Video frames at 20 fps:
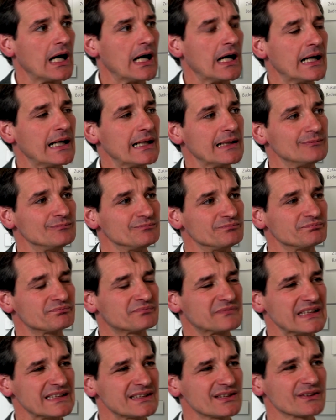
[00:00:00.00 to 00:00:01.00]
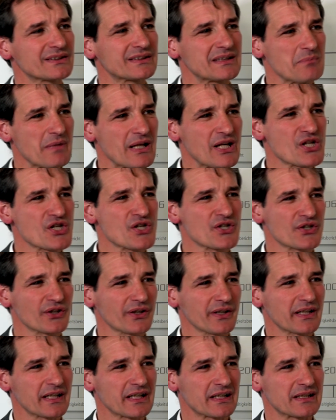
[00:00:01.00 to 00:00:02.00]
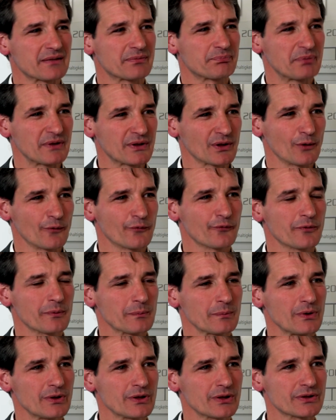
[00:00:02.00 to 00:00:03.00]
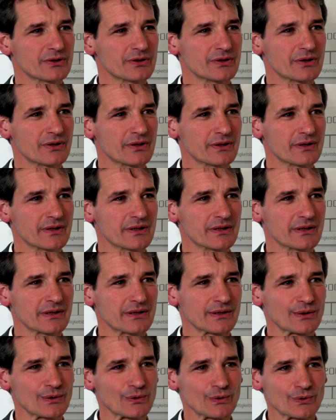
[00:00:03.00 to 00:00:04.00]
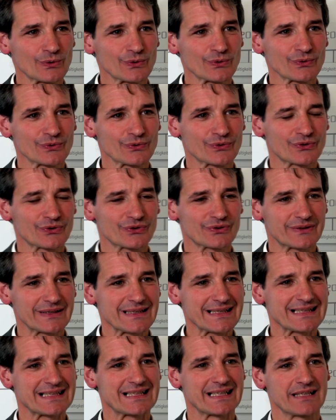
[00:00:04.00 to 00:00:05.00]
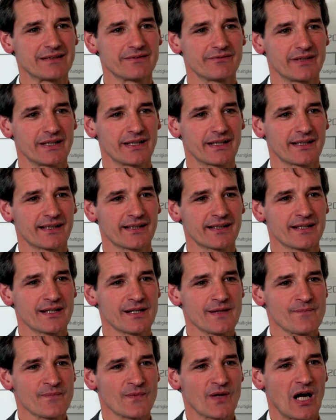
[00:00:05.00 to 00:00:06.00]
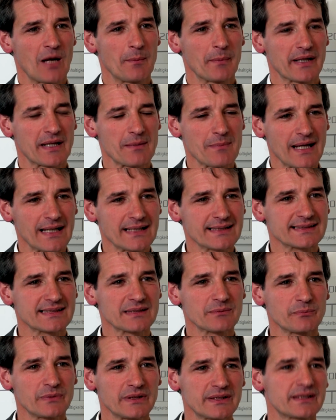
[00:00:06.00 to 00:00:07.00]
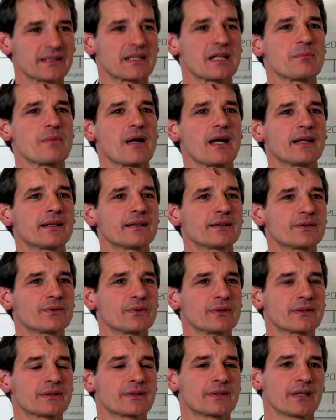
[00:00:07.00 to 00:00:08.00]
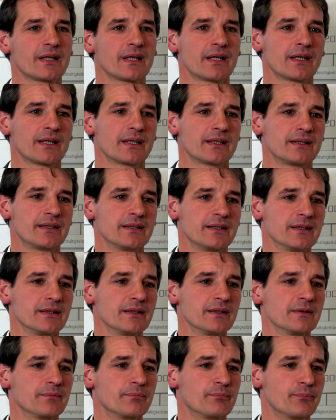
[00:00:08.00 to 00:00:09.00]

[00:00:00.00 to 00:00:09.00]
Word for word: Ähm, das hat die Menschen schon recht betroffen gemacht äh, und deswegen haben wir gemeinsam mit der Gemeinde dort die